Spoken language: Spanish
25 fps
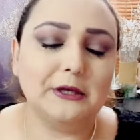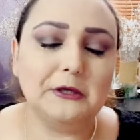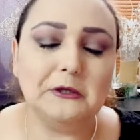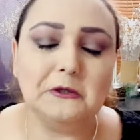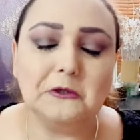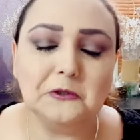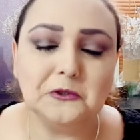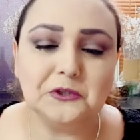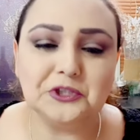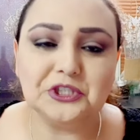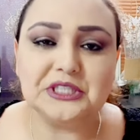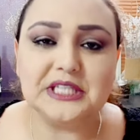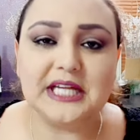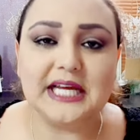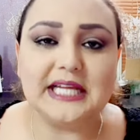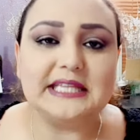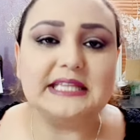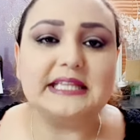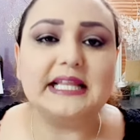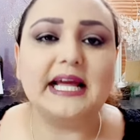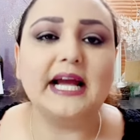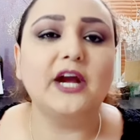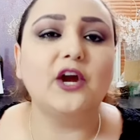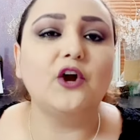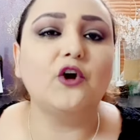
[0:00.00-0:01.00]
no nos sea
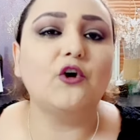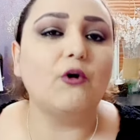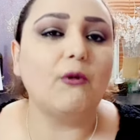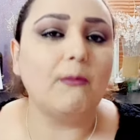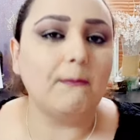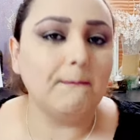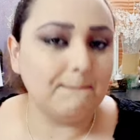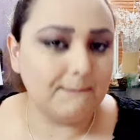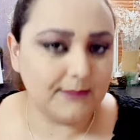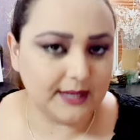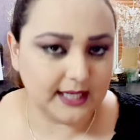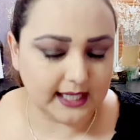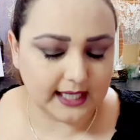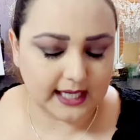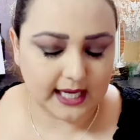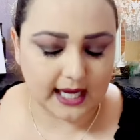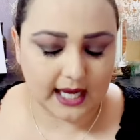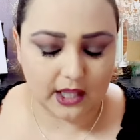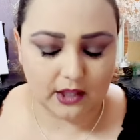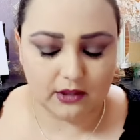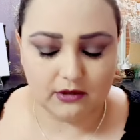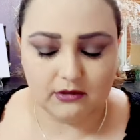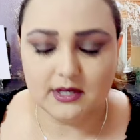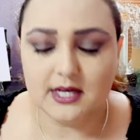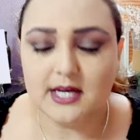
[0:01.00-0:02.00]
tan
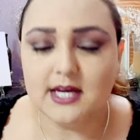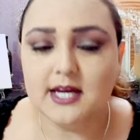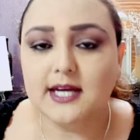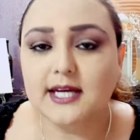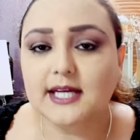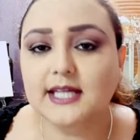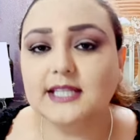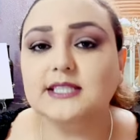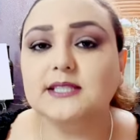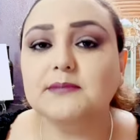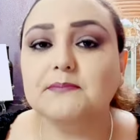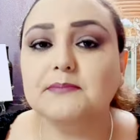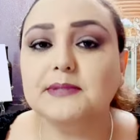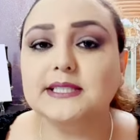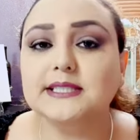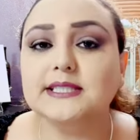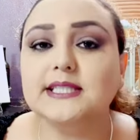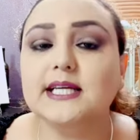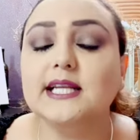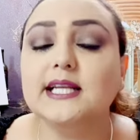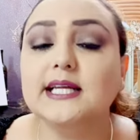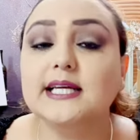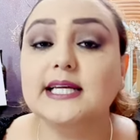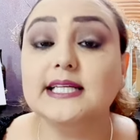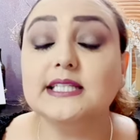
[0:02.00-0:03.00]
complicado. Este
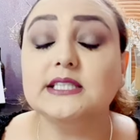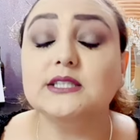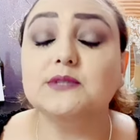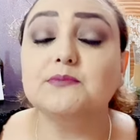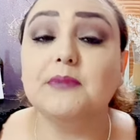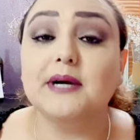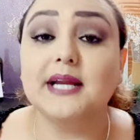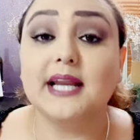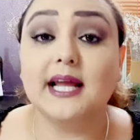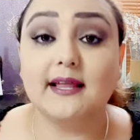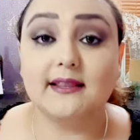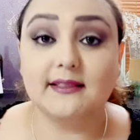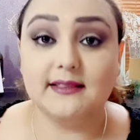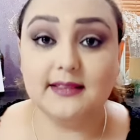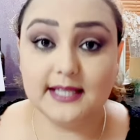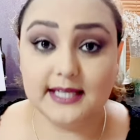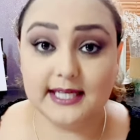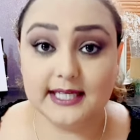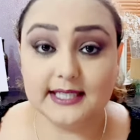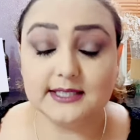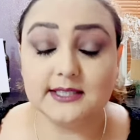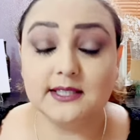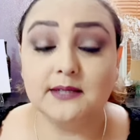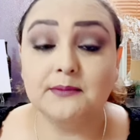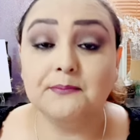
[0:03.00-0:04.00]
pastel es para
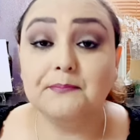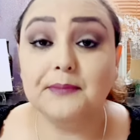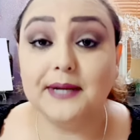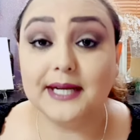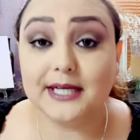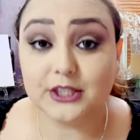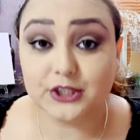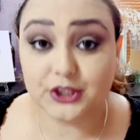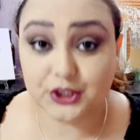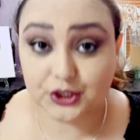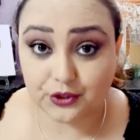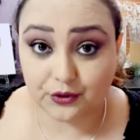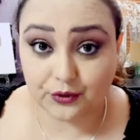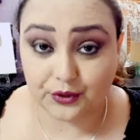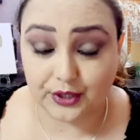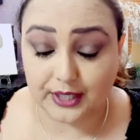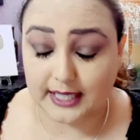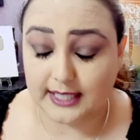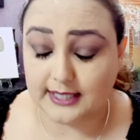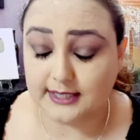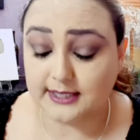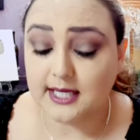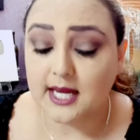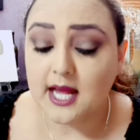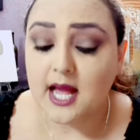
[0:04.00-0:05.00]
10
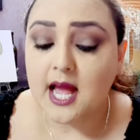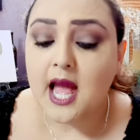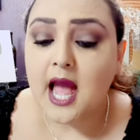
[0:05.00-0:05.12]
personas.